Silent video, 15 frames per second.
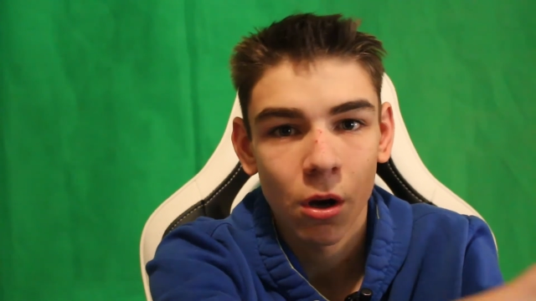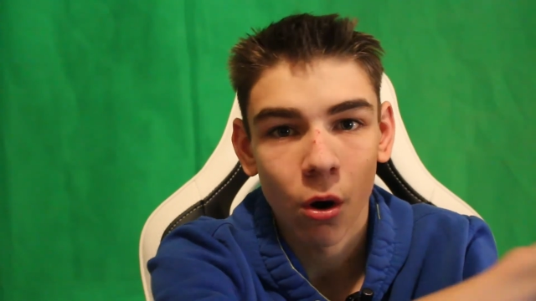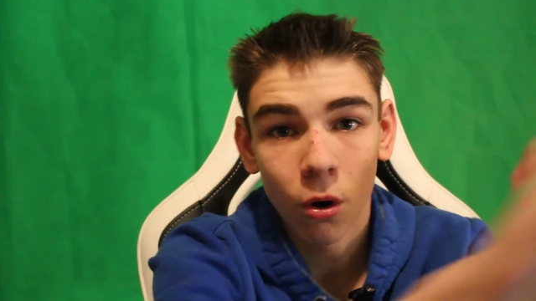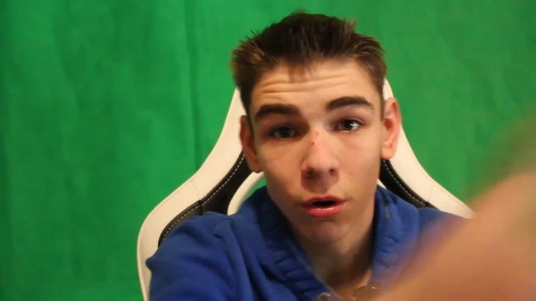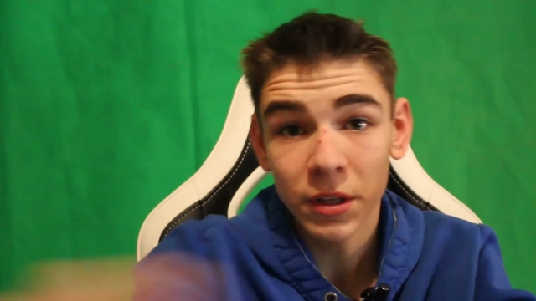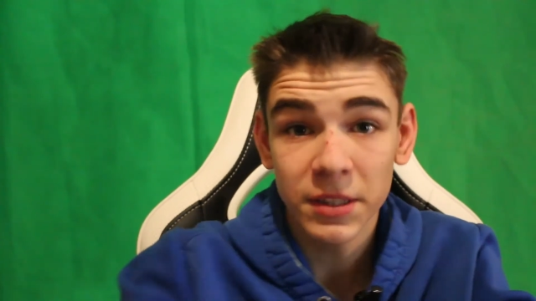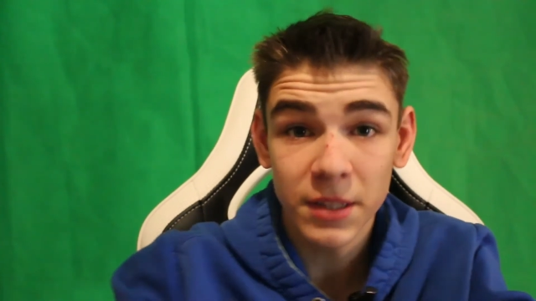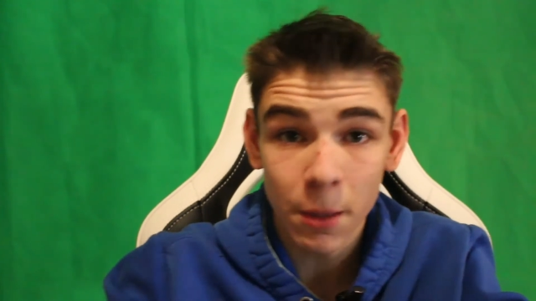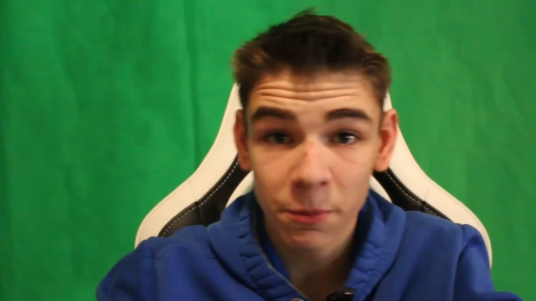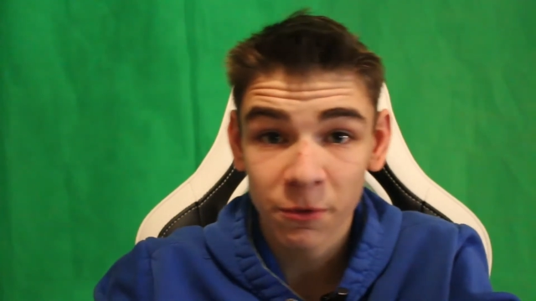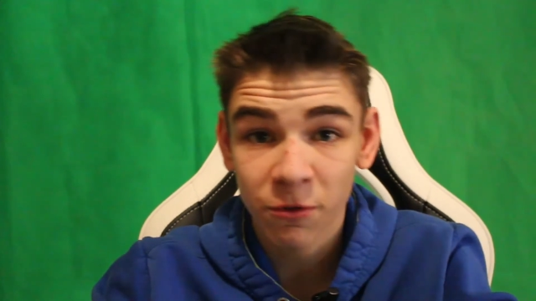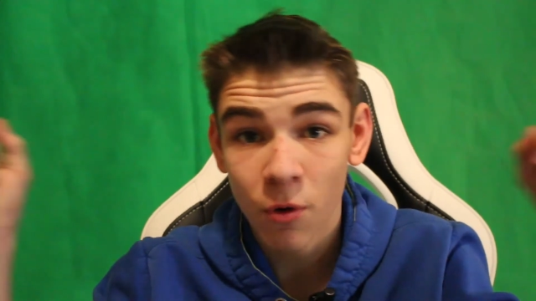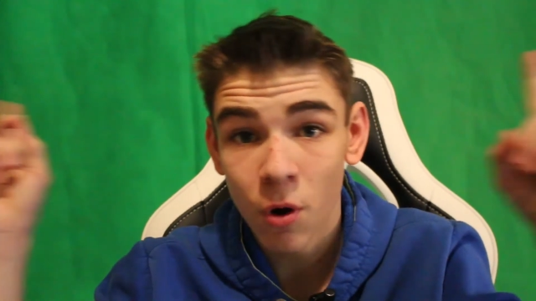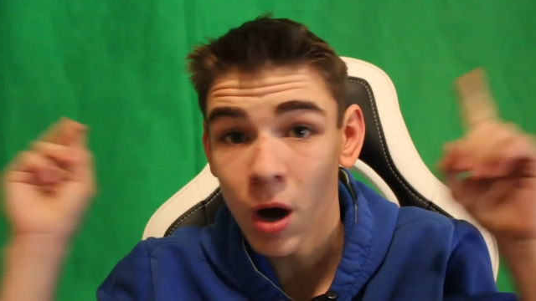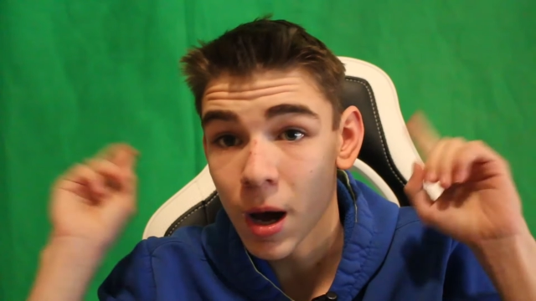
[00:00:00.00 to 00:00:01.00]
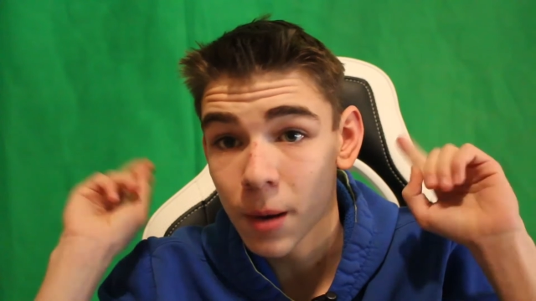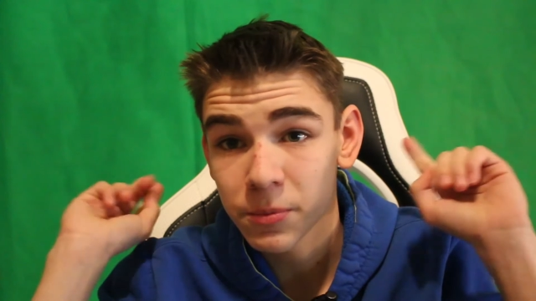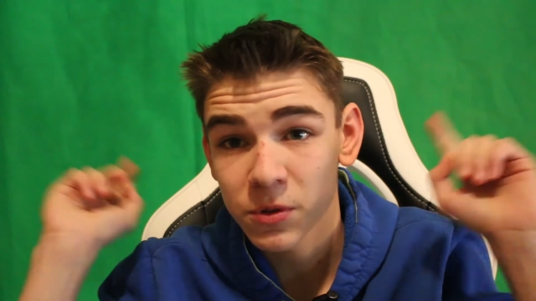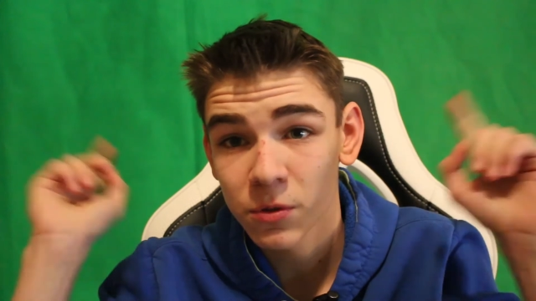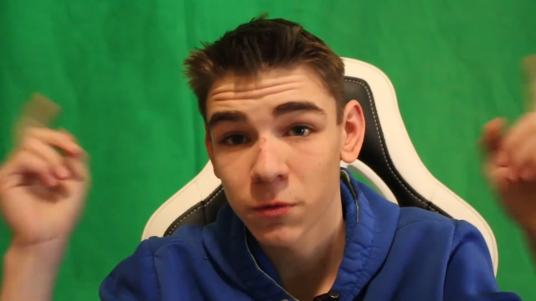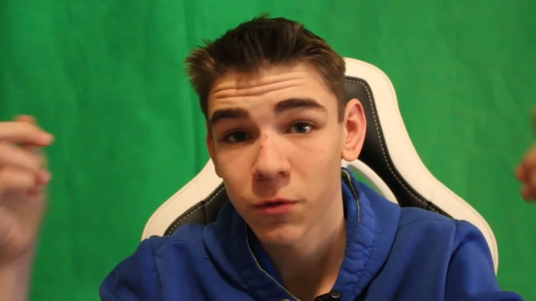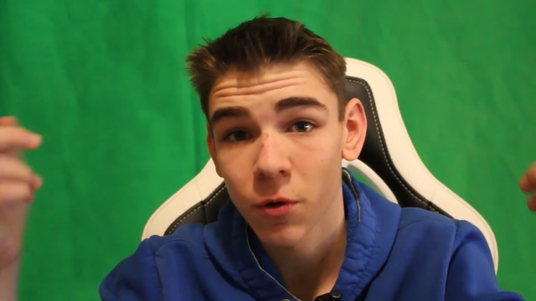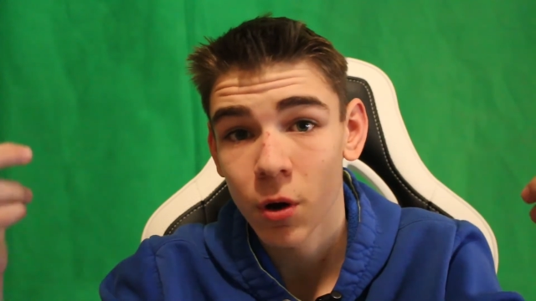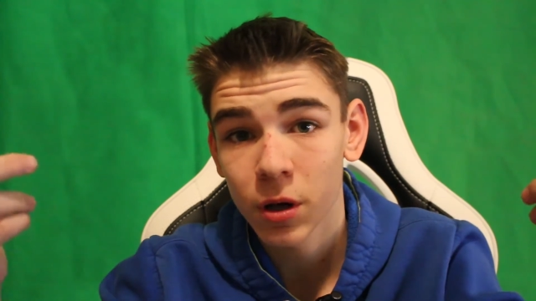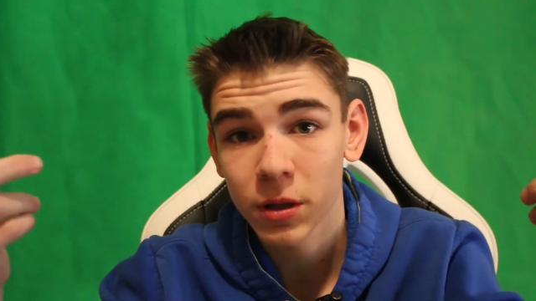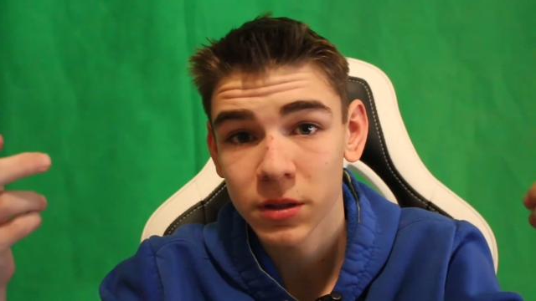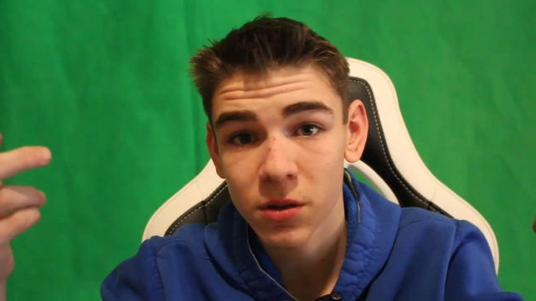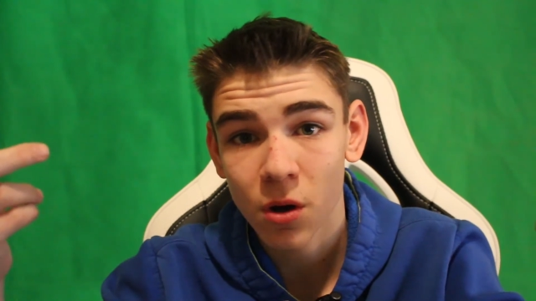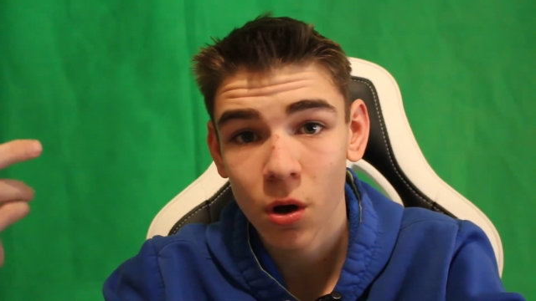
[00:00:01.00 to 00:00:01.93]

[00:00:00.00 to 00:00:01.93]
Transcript: Und ich habe vorab sofort